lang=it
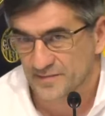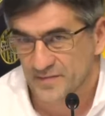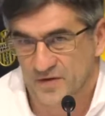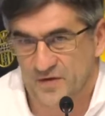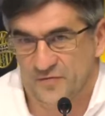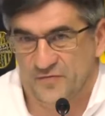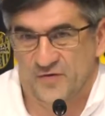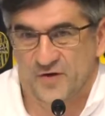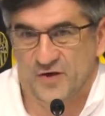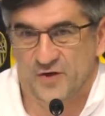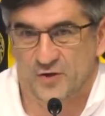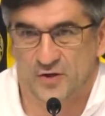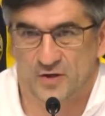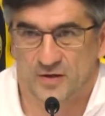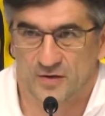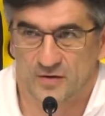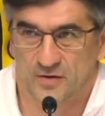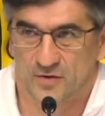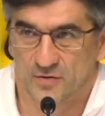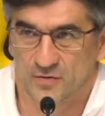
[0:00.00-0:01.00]

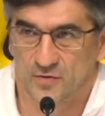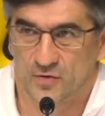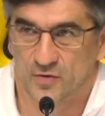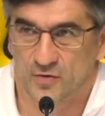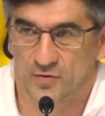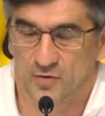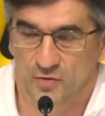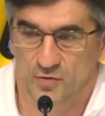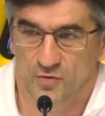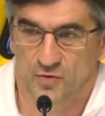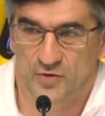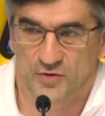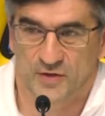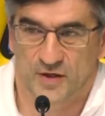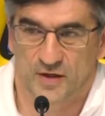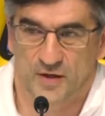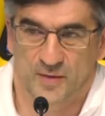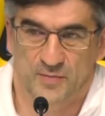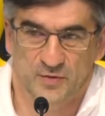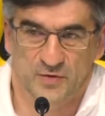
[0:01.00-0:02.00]
difficile, no? con, con,
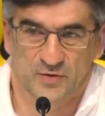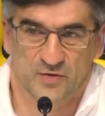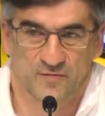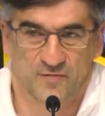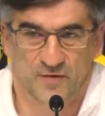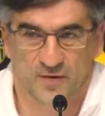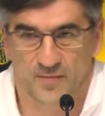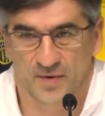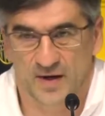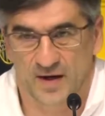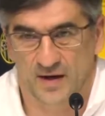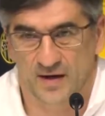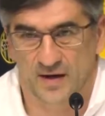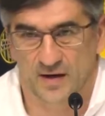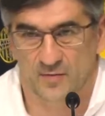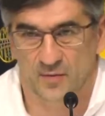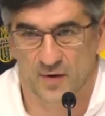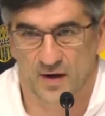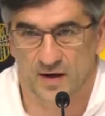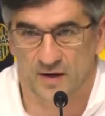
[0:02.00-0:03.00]
cose che possiamo far bene
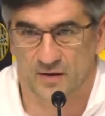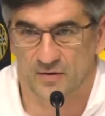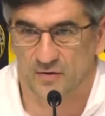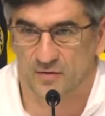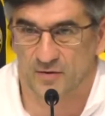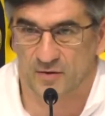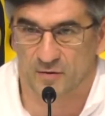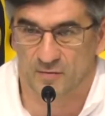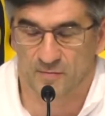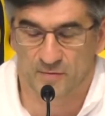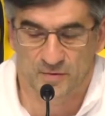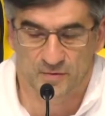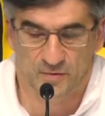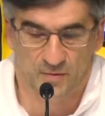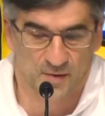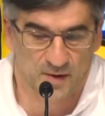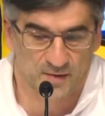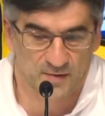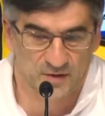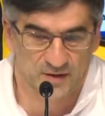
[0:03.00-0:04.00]
e quelle dove, dove
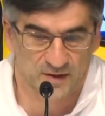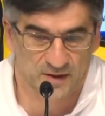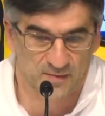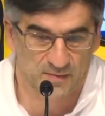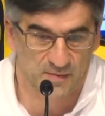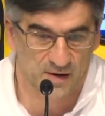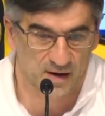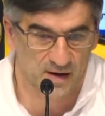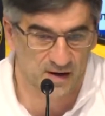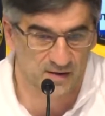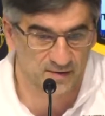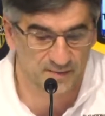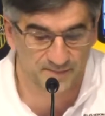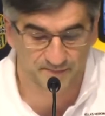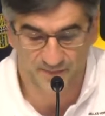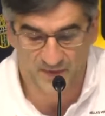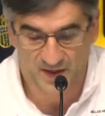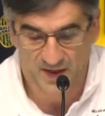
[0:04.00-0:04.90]
dobbiamo essere bravi.